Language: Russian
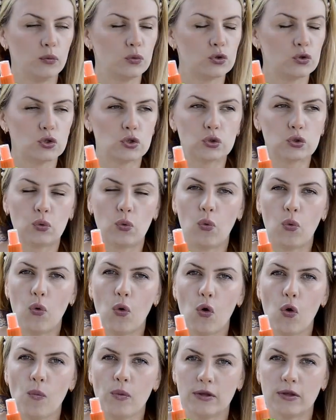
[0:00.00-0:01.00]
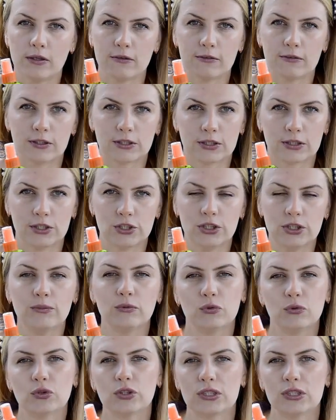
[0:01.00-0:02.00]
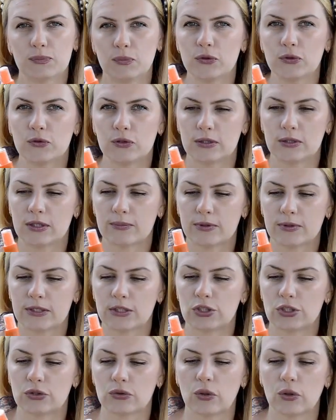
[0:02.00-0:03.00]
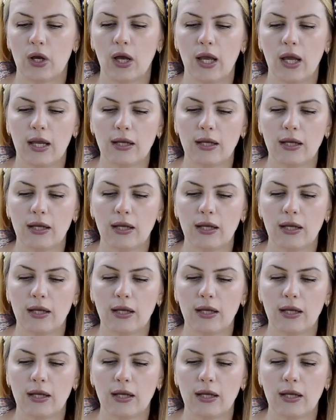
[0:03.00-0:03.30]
утюжком, неважно чем, нужно использовать термозащиту.